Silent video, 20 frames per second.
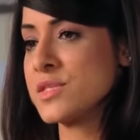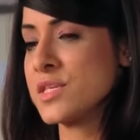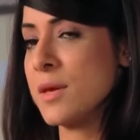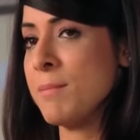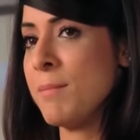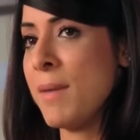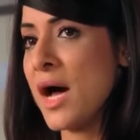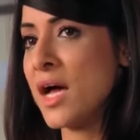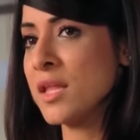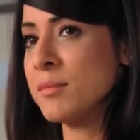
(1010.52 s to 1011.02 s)

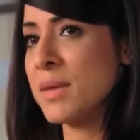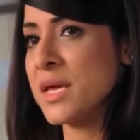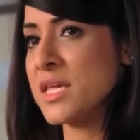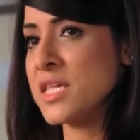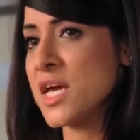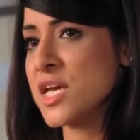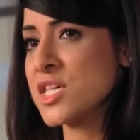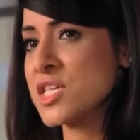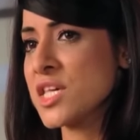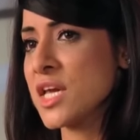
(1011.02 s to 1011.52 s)
তারপর আমি
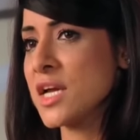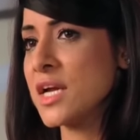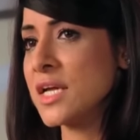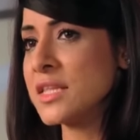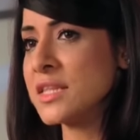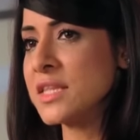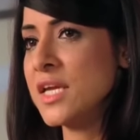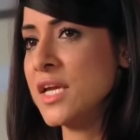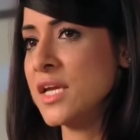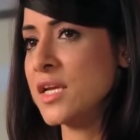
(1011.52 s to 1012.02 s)
ইয়াসের
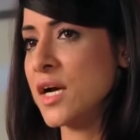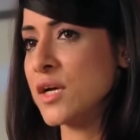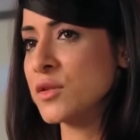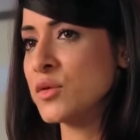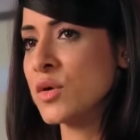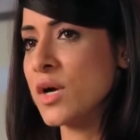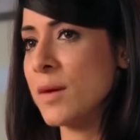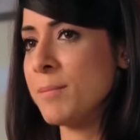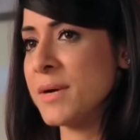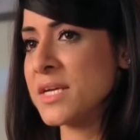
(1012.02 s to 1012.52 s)
খারাপ
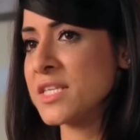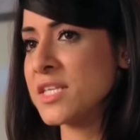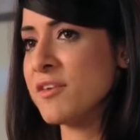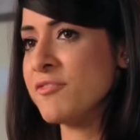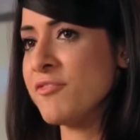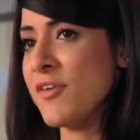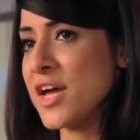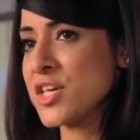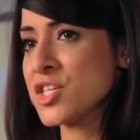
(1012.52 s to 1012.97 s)
মন্তব্যের পর্দা